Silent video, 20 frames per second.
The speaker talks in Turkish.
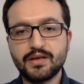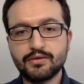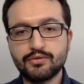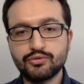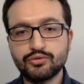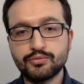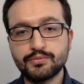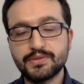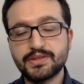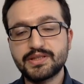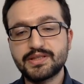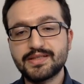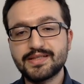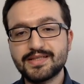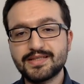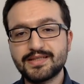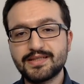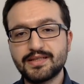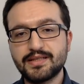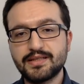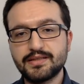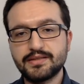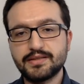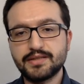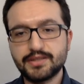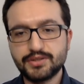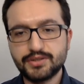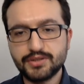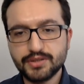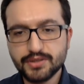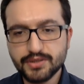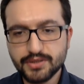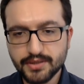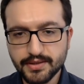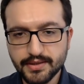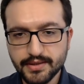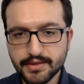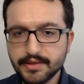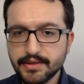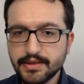Ekonomik kriz
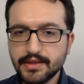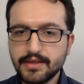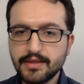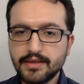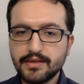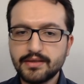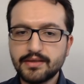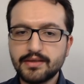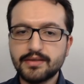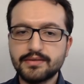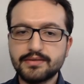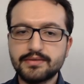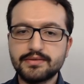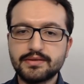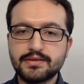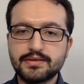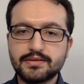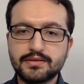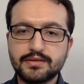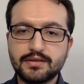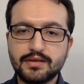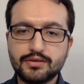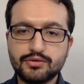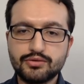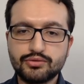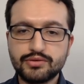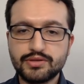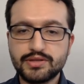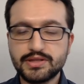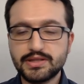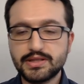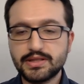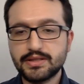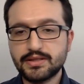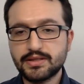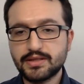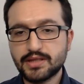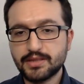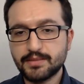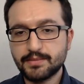derinleştikçe de kadınların daha çok
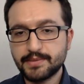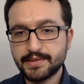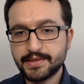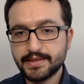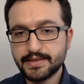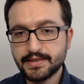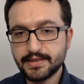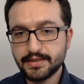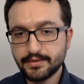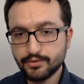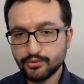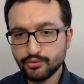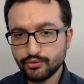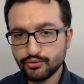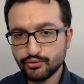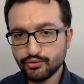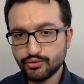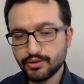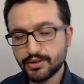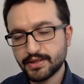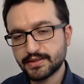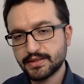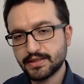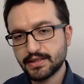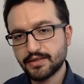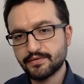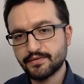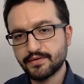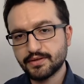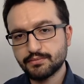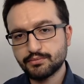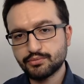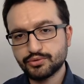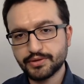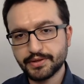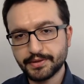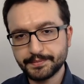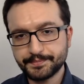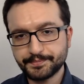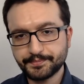işlerini kaybedeceğini öngörenler var.
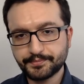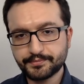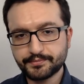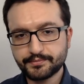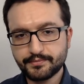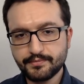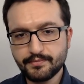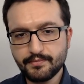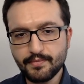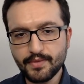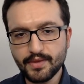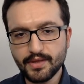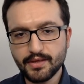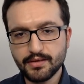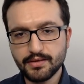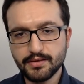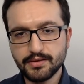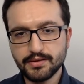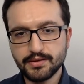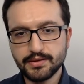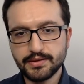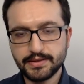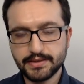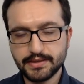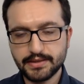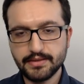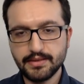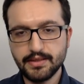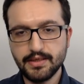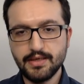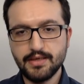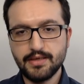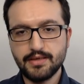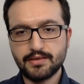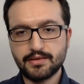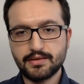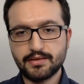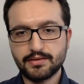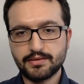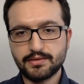Bu da e, yine
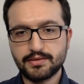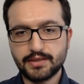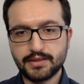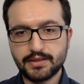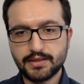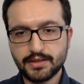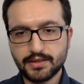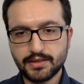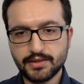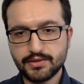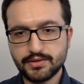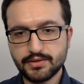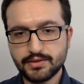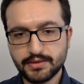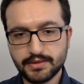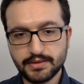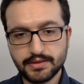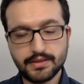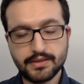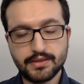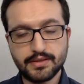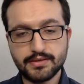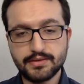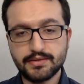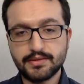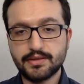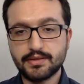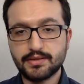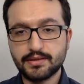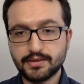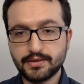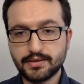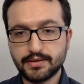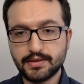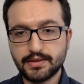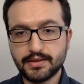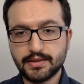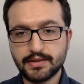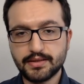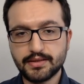kadın erkek eşitliği ya da kadın
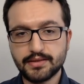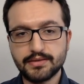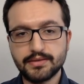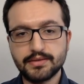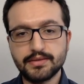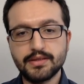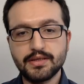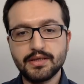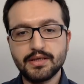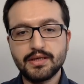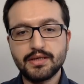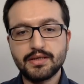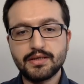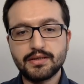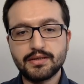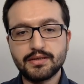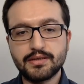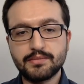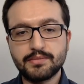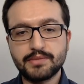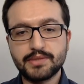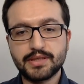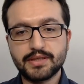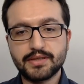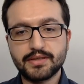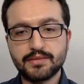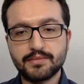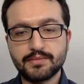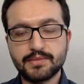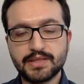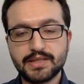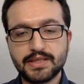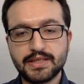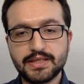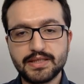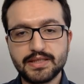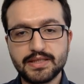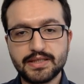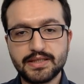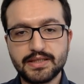haklarıyla alakalı e, bir anlamda
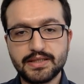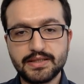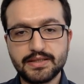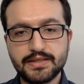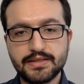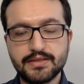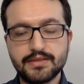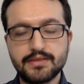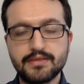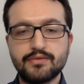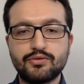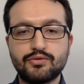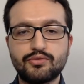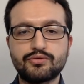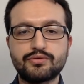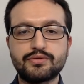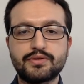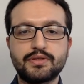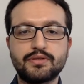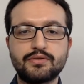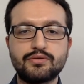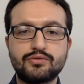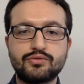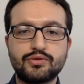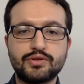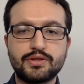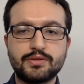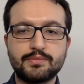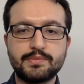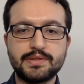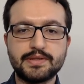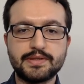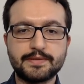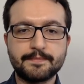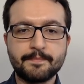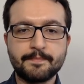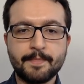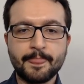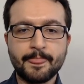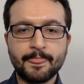geriye gidişi ortaya
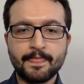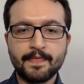koyabilir.